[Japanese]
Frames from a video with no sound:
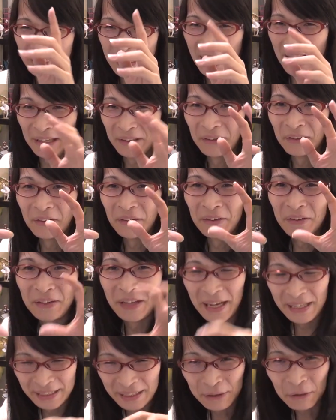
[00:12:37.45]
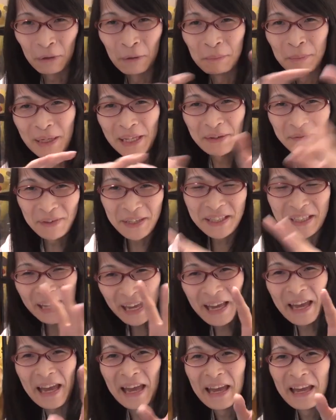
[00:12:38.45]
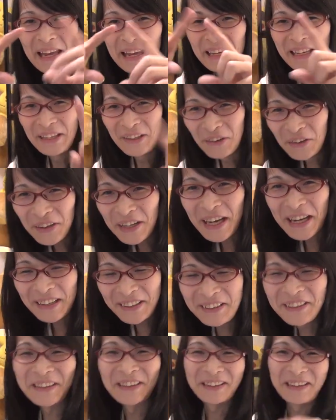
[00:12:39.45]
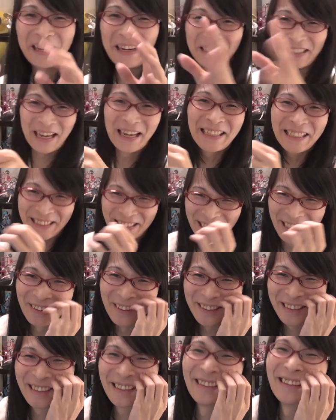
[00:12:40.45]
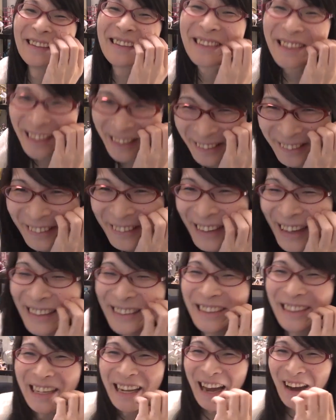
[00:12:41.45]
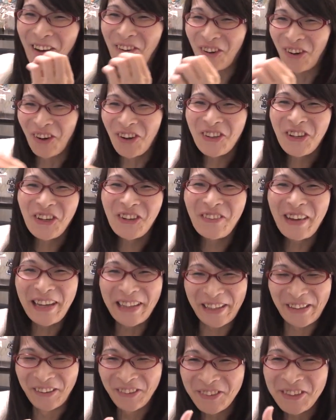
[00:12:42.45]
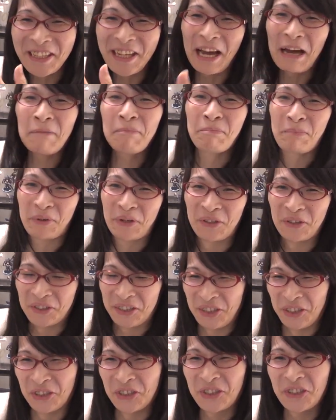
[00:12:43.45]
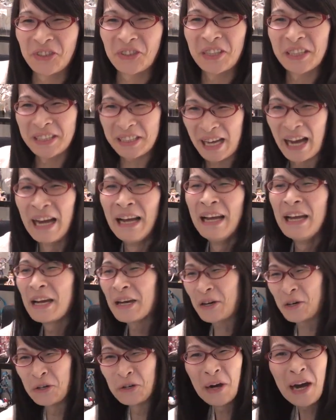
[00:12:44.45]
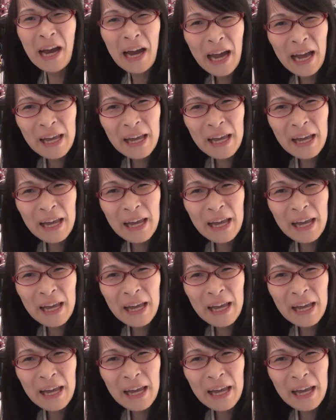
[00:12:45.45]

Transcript: あの、何、コンパで見て、ようやく型式を知るっていう感じ購入前って本当にアップルの使用書ってさ Core